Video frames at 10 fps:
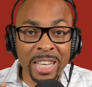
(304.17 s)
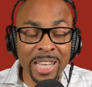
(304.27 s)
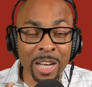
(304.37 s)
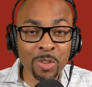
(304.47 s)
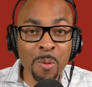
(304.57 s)

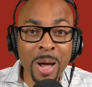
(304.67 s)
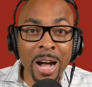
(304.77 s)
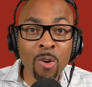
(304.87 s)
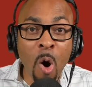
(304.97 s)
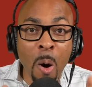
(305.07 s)

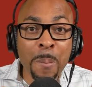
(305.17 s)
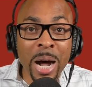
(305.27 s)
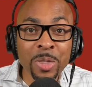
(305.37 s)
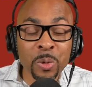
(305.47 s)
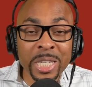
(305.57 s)
exactement
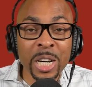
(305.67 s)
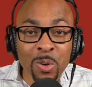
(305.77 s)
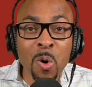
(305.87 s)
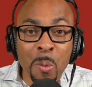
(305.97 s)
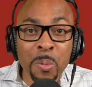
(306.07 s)
comment nous te
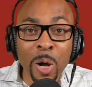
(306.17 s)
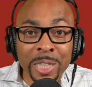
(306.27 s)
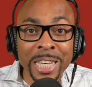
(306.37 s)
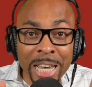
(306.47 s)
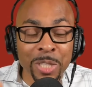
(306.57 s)

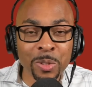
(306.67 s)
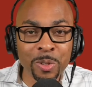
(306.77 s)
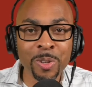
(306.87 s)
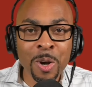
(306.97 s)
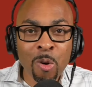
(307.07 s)
comporté,
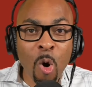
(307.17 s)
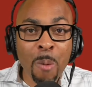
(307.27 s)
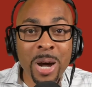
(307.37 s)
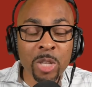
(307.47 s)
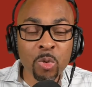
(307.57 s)
nous,
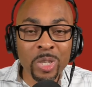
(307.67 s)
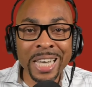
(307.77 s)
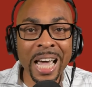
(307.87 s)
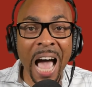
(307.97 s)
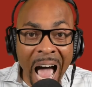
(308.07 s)
comment nous
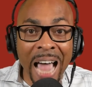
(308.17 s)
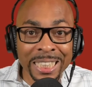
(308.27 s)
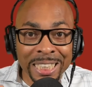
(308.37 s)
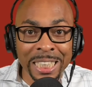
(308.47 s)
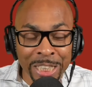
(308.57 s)
te
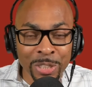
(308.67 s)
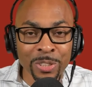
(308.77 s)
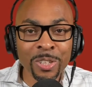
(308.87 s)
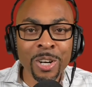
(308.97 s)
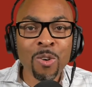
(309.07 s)
agi,
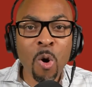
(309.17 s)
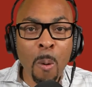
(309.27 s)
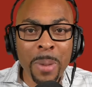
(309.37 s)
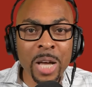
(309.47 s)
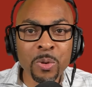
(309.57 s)

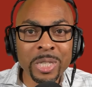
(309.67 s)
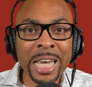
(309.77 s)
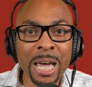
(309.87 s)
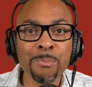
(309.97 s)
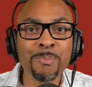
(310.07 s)
comment nous
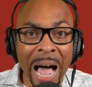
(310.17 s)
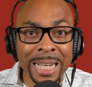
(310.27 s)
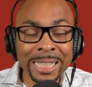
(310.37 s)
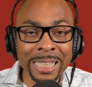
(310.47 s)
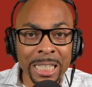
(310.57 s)
te
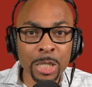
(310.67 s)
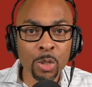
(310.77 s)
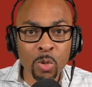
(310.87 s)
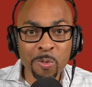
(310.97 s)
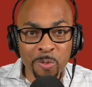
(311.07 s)
bâti
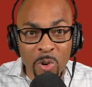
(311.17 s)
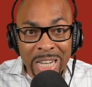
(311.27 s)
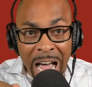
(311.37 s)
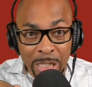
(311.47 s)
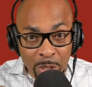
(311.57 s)
sous
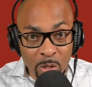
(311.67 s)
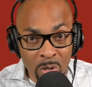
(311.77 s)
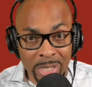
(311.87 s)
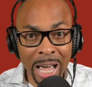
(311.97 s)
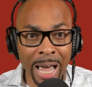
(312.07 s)

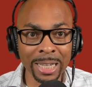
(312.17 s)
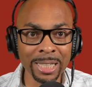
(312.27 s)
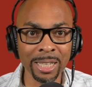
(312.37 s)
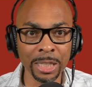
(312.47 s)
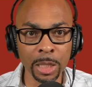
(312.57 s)
fondation ça
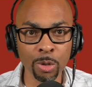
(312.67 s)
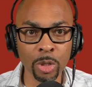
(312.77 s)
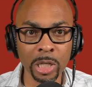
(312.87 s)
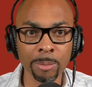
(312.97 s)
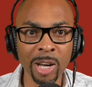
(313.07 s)
qui c'est
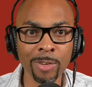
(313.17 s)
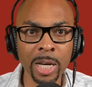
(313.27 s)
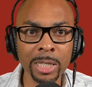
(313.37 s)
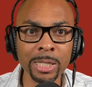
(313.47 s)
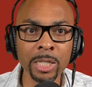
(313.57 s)
Jésus-Christ.
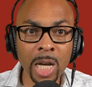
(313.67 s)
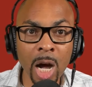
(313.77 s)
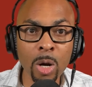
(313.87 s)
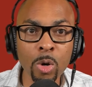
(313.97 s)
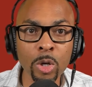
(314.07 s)
Après, il dit
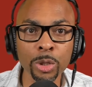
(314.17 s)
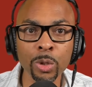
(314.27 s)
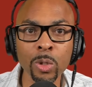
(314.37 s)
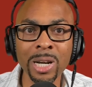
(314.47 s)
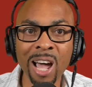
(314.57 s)
car le
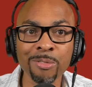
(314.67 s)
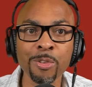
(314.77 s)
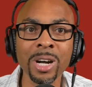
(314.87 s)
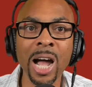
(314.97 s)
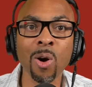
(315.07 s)
jour la
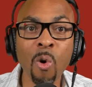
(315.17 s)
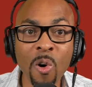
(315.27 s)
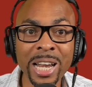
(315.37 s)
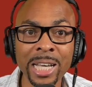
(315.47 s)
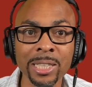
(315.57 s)
fera
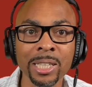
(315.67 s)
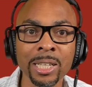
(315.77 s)
connaître